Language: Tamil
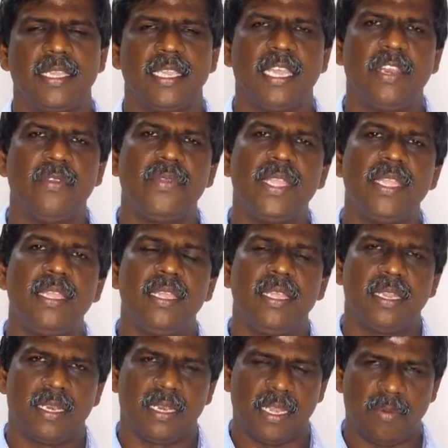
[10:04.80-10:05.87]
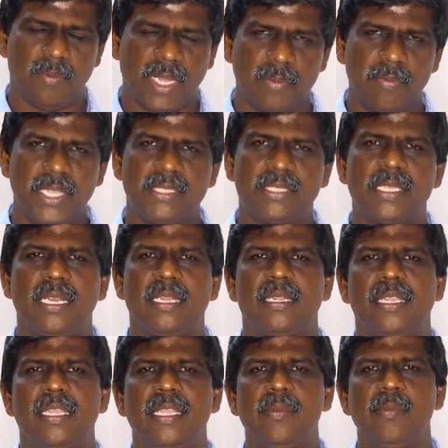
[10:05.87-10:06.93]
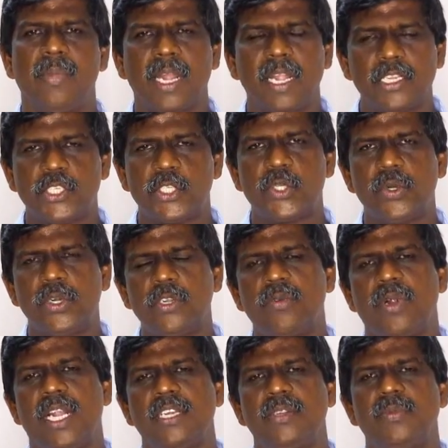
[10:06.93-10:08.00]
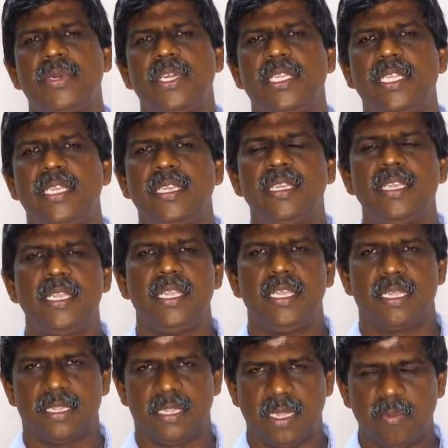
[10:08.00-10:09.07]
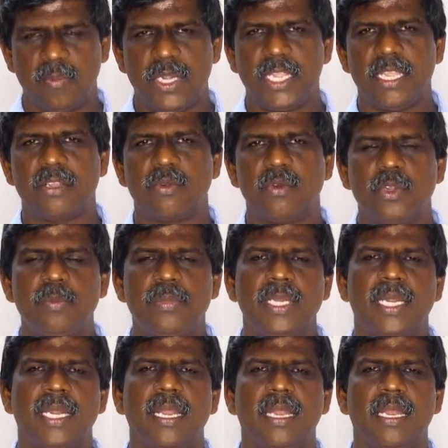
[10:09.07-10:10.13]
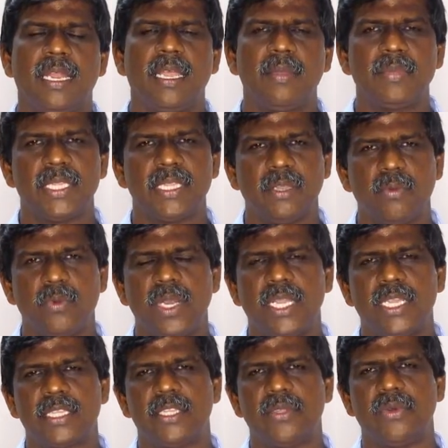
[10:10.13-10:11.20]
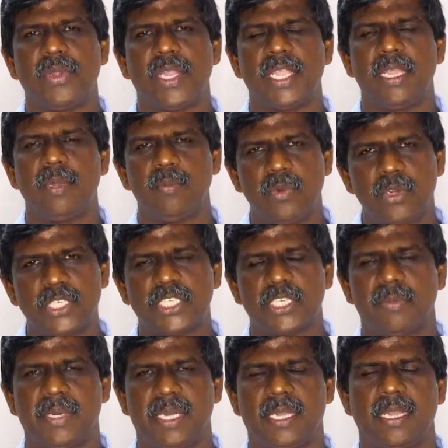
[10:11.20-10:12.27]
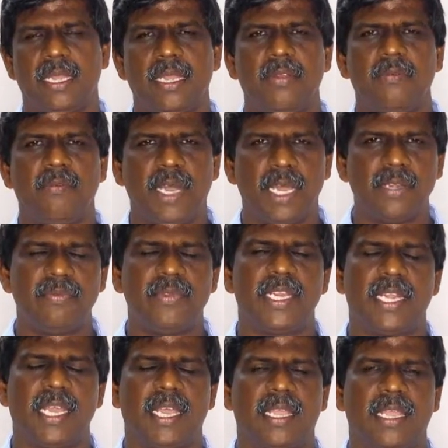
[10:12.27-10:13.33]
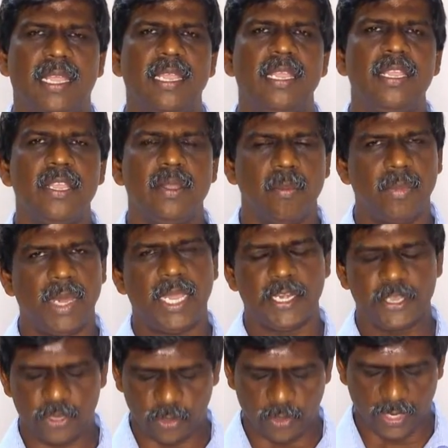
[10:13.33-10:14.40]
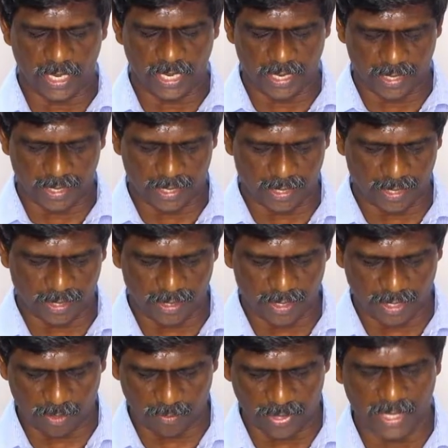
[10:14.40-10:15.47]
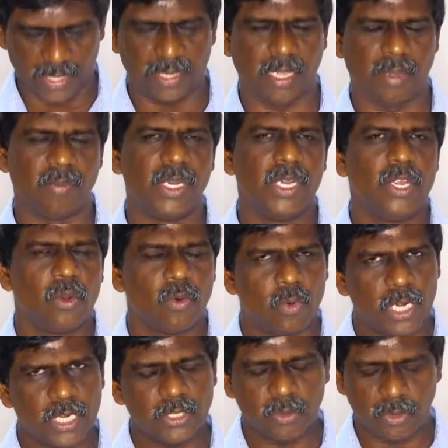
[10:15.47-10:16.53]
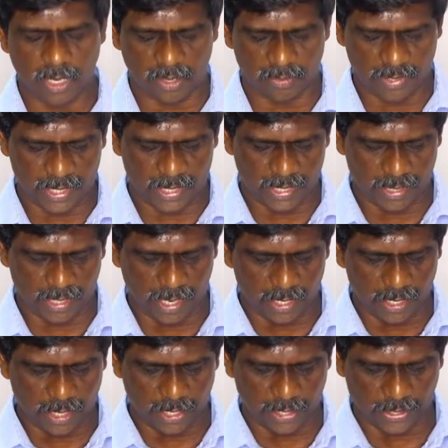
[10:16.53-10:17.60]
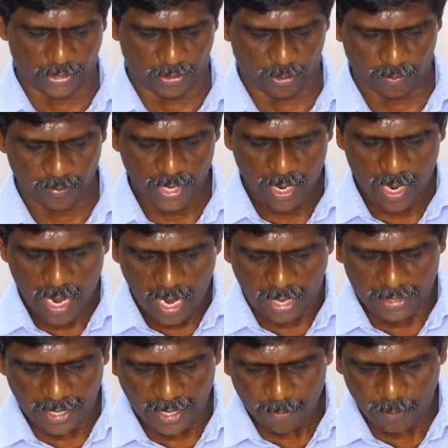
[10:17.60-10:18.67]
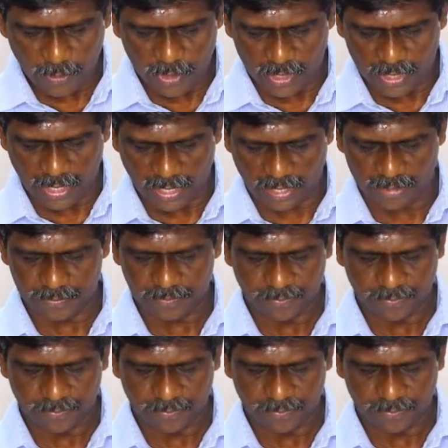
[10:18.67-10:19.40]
எனவே நாம் அன்பை செலுத்தி மகிழ்ச்சியோடு வாழும் பொழுது நம்முடைய குடும்பங்களெல்லாம் இந்த உலகத்தினுடைய மோட்சமாக வான்வீடாக மாறிக்கொண்டே இருக்கிறது என்பதை நாம் உணர்ந்து கொள்ள வேண்டிய நிலையில் இருக்கிறோம் அதே போன்றுதான்